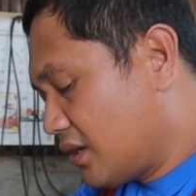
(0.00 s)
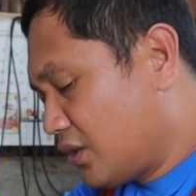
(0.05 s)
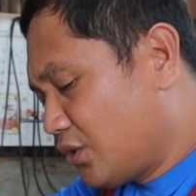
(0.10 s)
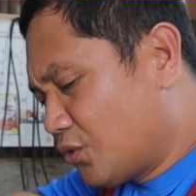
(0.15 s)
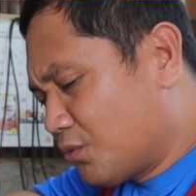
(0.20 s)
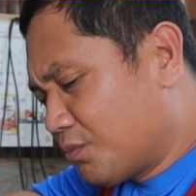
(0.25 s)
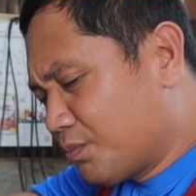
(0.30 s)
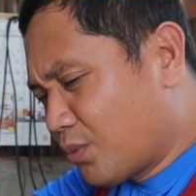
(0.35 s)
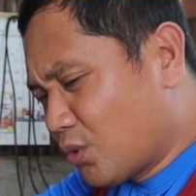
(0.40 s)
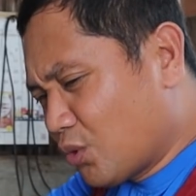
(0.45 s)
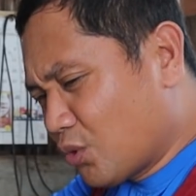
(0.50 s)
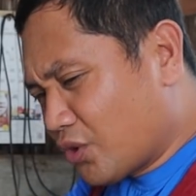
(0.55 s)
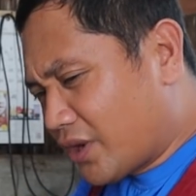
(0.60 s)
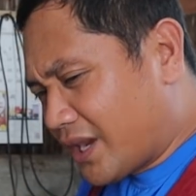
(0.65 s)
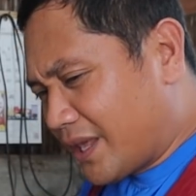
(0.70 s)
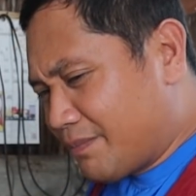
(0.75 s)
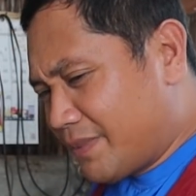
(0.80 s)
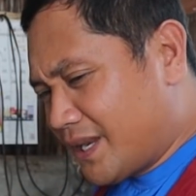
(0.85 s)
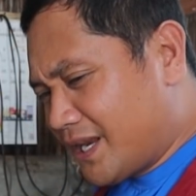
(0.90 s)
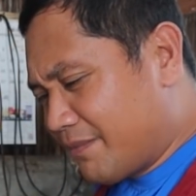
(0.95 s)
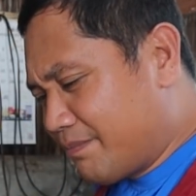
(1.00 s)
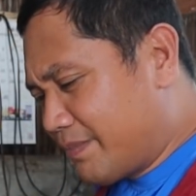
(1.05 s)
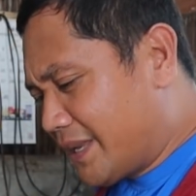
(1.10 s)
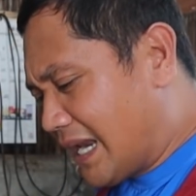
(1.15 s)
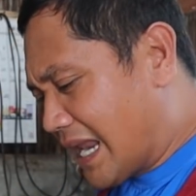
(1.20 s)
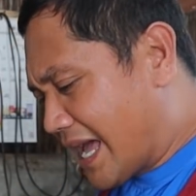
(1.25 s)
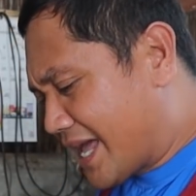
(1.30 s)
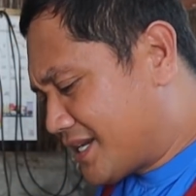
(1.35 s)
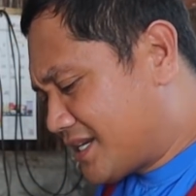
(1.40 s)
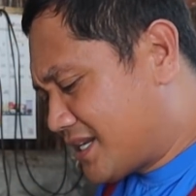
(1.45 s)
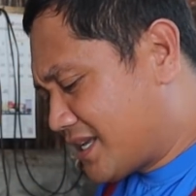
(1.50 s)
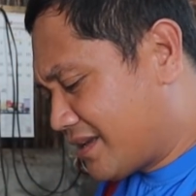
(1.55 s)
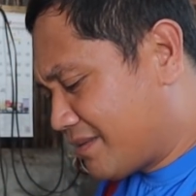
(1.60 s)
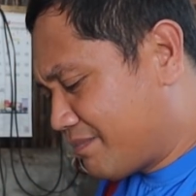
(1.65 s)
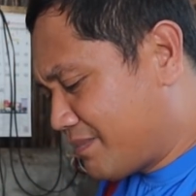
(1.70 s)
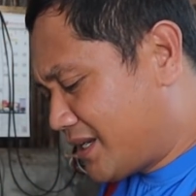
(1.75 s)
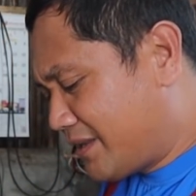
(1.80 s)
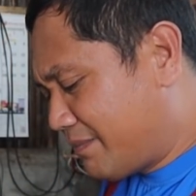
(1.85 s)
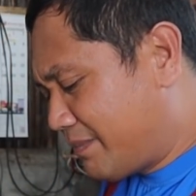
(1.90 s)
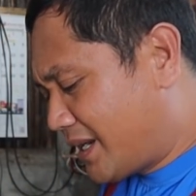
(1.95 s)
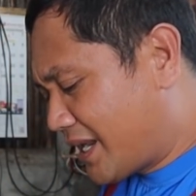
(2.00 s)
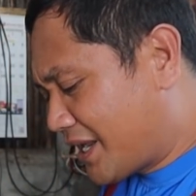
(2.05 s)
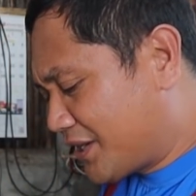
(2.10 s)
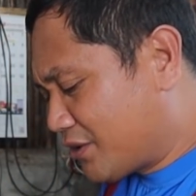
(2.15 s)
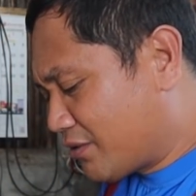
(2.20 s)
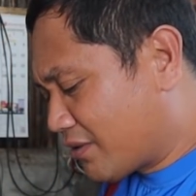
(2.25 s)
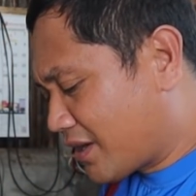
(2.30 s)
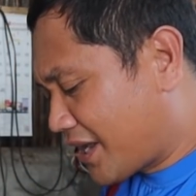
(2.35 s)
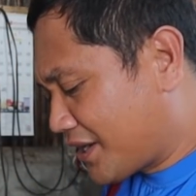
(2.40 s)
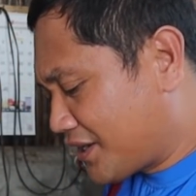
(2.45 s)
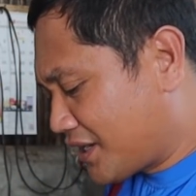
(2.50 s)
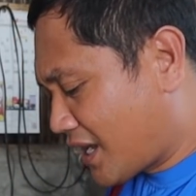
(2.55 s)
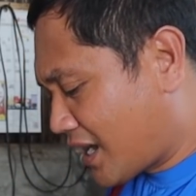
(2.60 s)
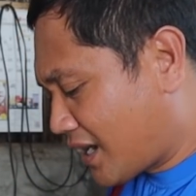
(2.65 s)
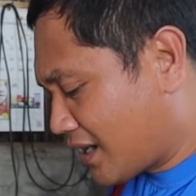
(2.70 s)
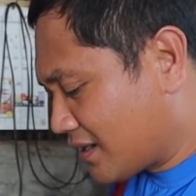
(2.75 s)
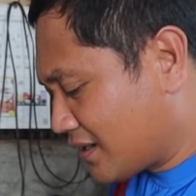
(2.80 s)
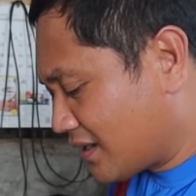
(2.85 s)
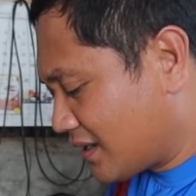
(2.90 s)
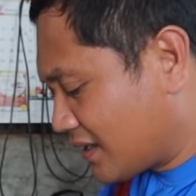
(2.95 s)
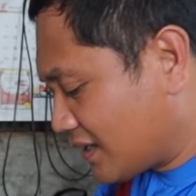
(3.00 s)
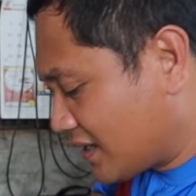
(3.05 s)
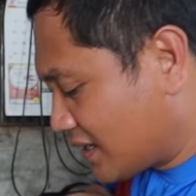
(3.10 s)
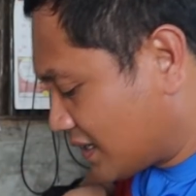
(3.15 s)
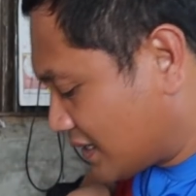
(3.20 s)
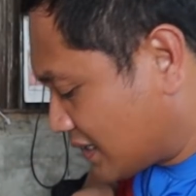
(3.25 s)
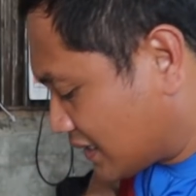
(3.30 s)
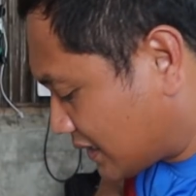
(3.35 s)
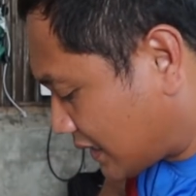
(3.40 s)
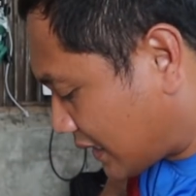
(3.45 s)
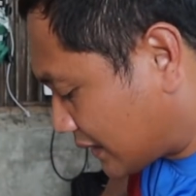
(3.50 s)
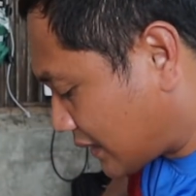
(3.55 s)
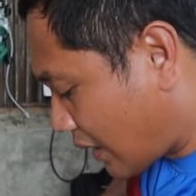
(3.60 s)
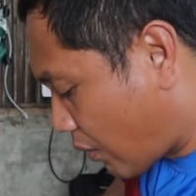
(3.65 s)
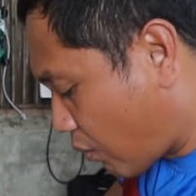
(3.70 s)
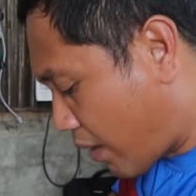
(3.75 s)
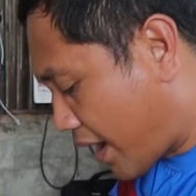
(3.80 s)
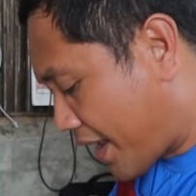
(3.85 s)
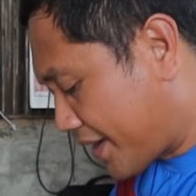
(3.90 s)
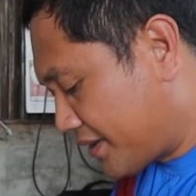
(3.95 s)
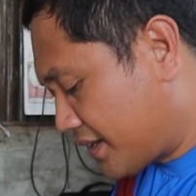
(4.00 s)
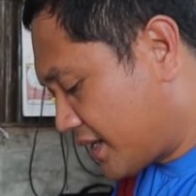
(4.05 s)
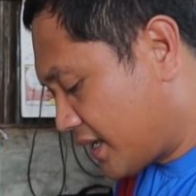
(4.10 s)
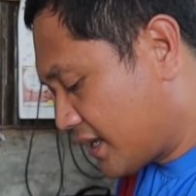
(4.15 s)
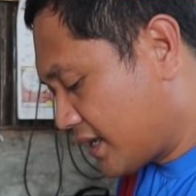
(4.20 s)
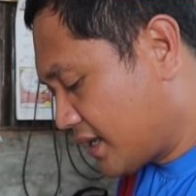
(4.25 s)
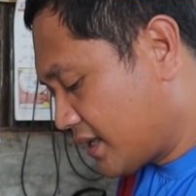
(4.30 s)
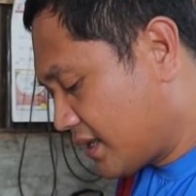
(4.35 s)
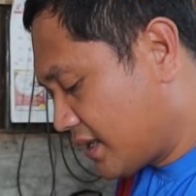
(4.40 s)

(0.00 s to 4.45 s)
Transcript: yung buri, binibilad, binibilad yung kanyang katawan.